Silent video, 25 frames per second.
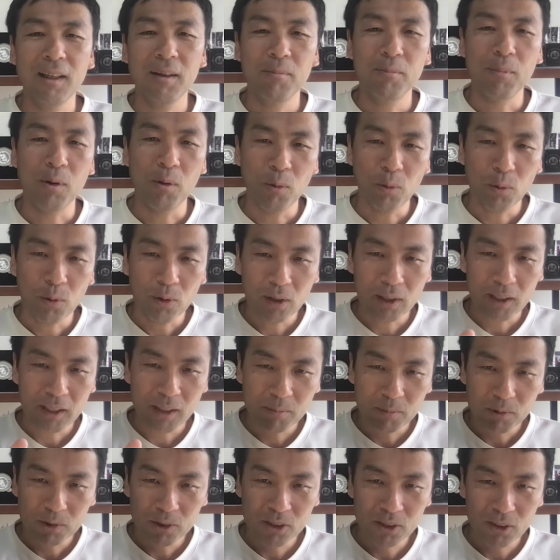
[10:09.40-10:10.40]
まあ、お金
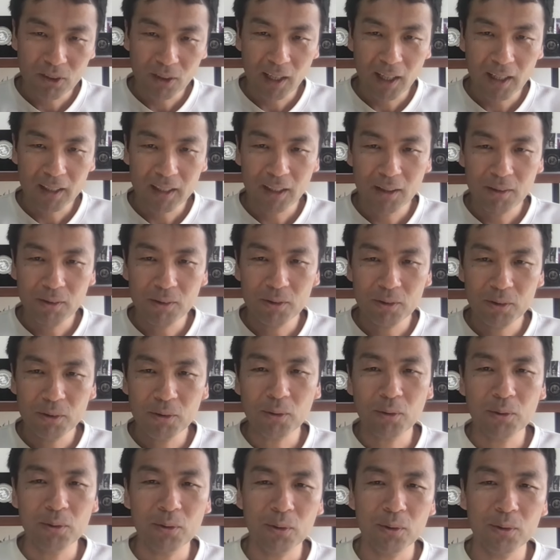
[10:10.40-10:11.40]
持ちの方ほ
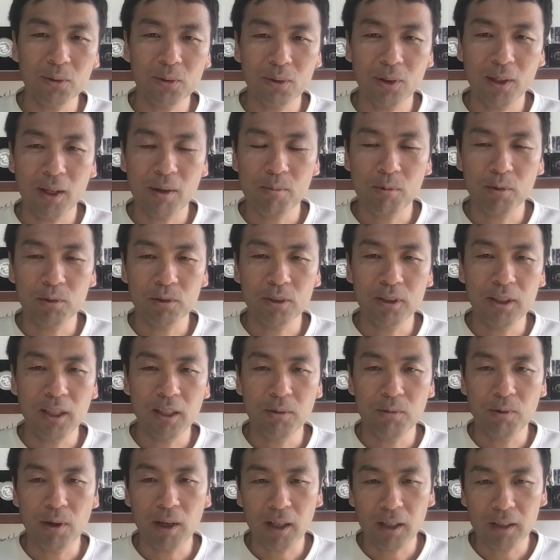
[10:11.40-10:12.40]
どこのことがもうすで
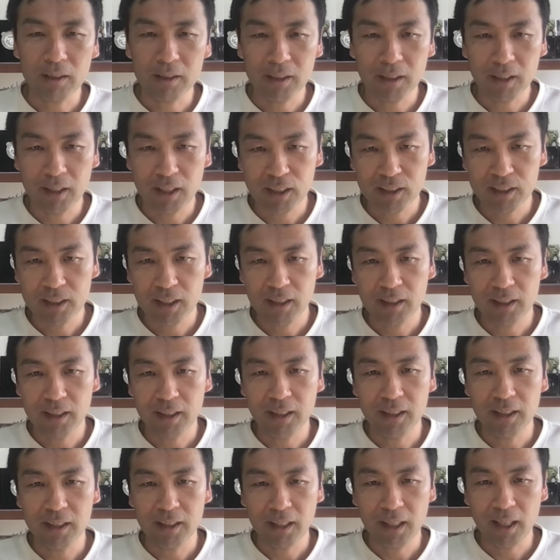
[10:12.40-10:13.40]
に分かっていらっしゃっ
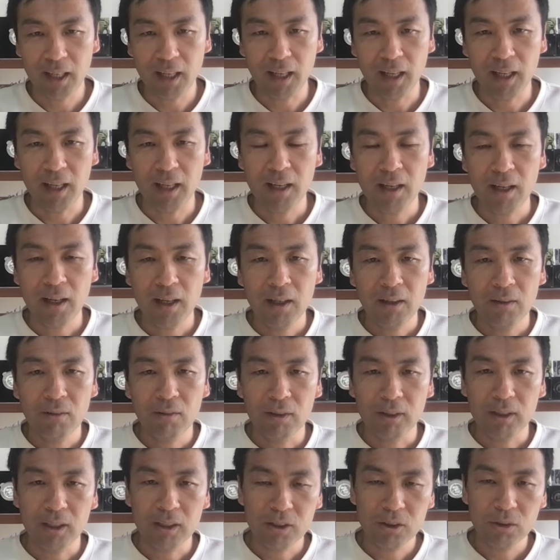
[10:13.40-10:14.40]
ていて
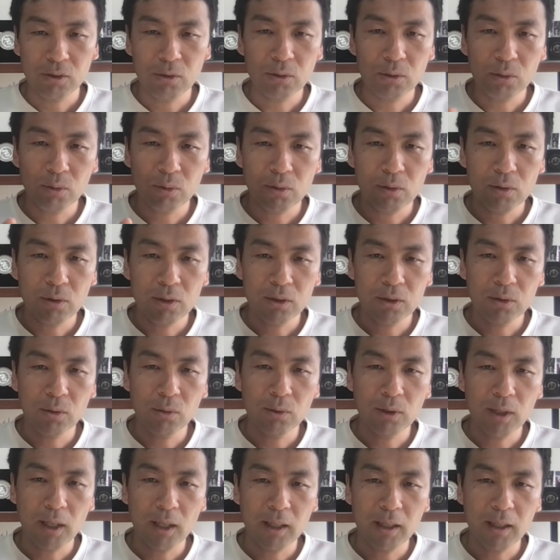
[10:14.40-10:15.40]
私のところに
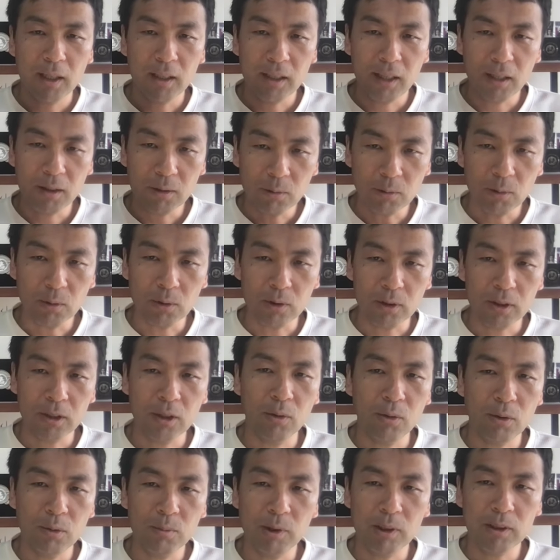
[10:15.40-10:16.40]
相談が結構来
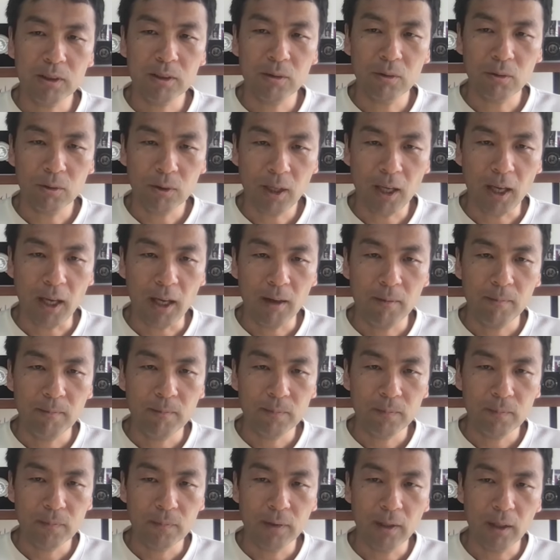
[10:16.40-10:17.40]
ておりますので
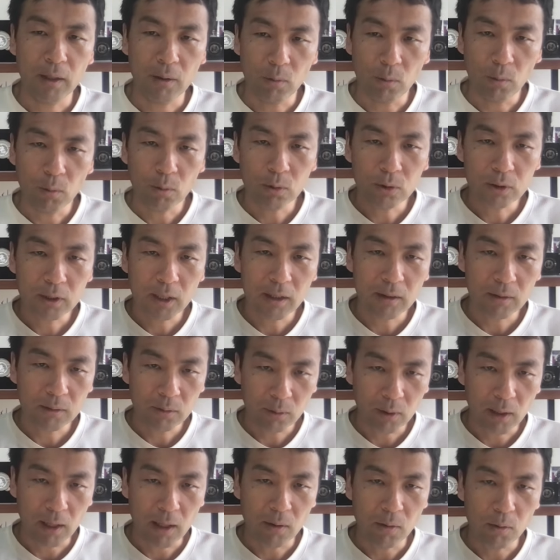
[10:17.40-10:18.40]
お子さん
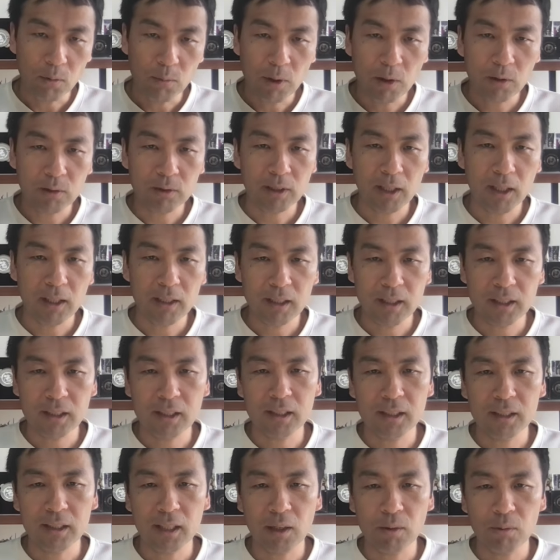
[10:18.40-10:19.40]
とかお孫さんに
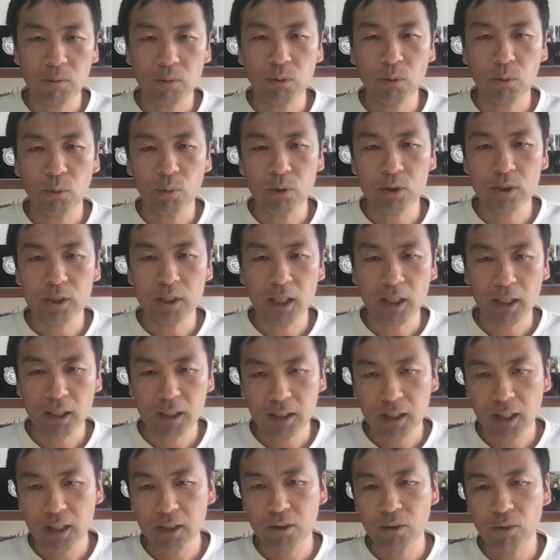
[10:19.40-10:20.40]
資産を残してあげ
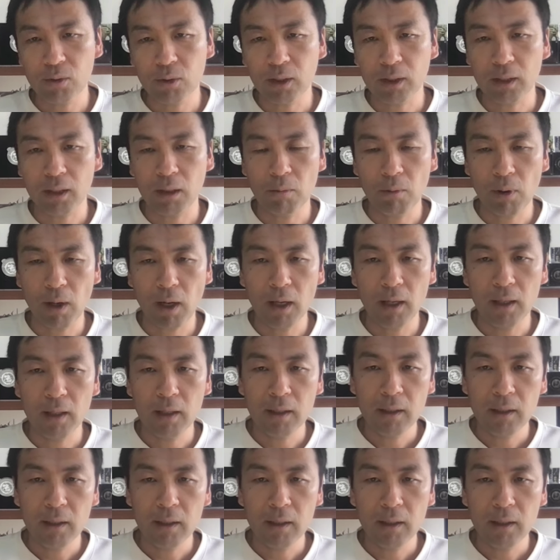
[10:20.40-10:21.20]
たいという方は